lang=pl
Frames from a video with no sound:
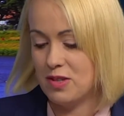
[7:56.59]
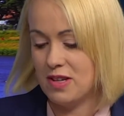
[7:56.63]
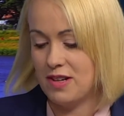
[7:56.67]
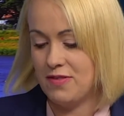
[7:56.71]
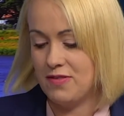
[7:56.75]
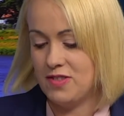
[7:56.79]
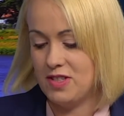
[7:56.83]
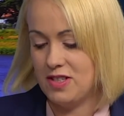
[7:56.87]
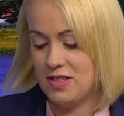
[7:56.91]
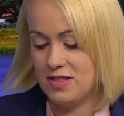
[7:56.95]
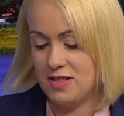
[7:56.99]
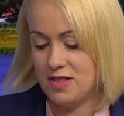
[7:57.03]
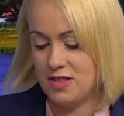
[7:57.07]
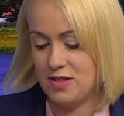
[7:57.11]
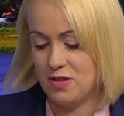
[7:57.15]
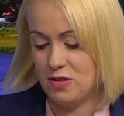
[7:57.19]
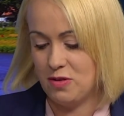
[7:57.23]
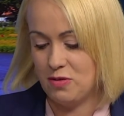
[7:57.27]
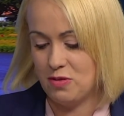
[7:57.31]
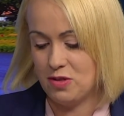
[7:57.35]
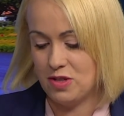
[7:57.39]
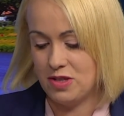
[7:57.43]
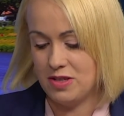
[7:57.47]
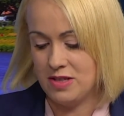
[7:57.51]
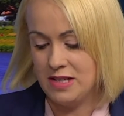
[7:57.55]
potrafi się
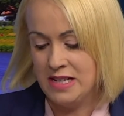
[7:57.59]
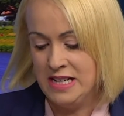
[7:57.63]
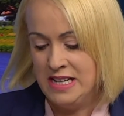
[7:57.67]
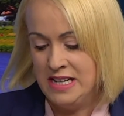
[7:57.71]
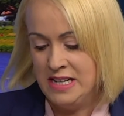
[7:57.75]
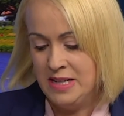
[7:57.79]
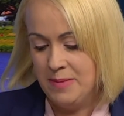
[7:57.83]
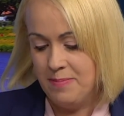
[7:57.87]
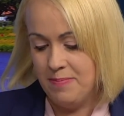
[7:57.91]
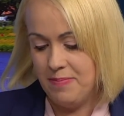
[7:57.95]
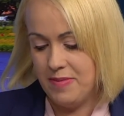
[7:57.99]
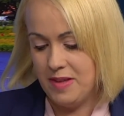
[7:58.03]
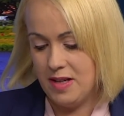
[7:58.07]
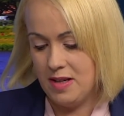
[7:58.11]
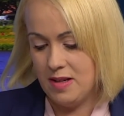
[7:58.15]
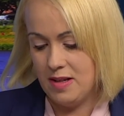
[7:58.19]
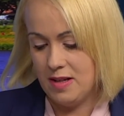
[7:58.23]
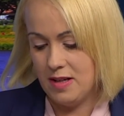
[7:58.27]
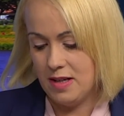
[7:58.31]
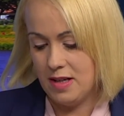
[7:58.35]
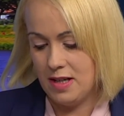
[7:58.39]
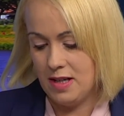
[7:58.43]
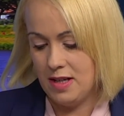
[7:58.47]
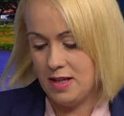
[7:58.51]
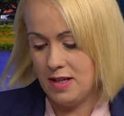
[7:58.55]
zjednoczyć
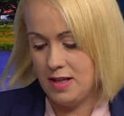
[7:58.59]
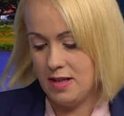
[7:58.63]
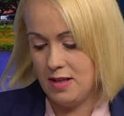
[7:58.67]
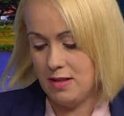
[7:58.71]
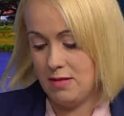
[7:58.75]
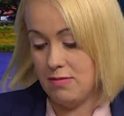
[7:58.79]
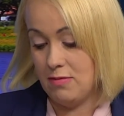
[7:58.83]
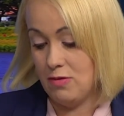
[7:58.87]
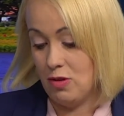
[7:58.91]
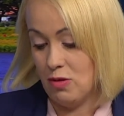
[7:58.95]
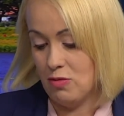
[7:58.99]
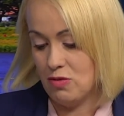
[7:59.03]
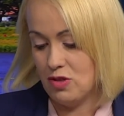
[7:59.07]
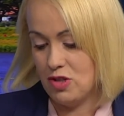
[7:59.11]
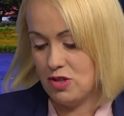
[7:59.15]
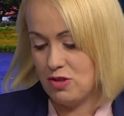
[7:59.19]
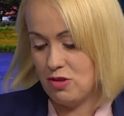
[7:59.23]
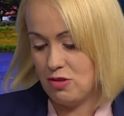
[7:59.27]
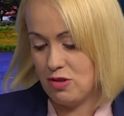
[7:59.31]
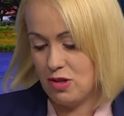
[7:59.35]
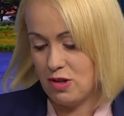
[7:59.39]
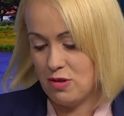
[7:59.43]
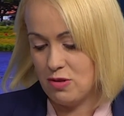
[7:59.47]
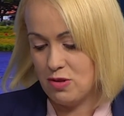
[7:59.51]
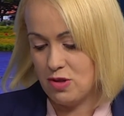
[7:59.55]
e, i dążyć
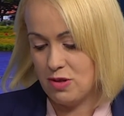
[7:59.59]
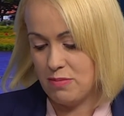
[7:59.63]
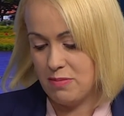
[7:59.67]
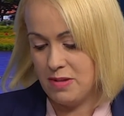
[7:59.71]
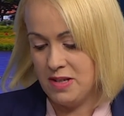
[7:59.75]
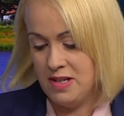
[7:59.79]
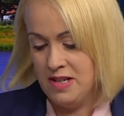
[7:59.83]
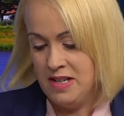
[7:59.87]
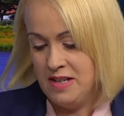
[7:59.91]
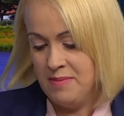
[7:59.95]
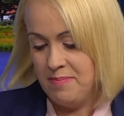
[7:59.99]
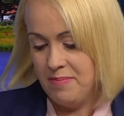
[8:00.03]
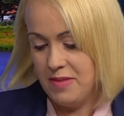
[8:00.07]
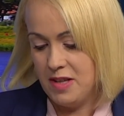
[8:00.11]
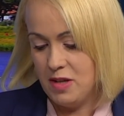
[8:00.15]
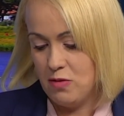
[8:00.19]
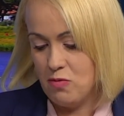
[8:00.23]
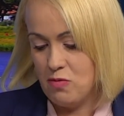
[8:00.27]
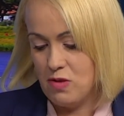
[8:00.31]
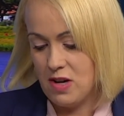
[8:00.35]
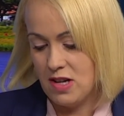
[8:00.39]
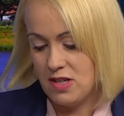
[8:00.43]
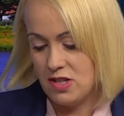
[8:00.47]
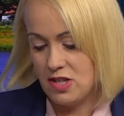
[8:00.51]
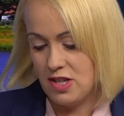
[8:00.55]
do tego, żeby e,
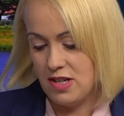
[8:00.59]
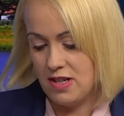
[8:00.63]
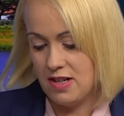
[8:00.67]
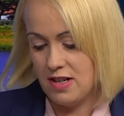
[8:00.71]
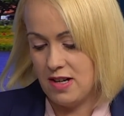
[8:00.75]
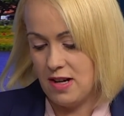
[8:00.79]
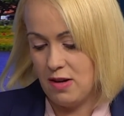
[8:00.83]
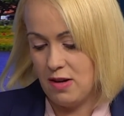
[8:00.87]
Łukaszenka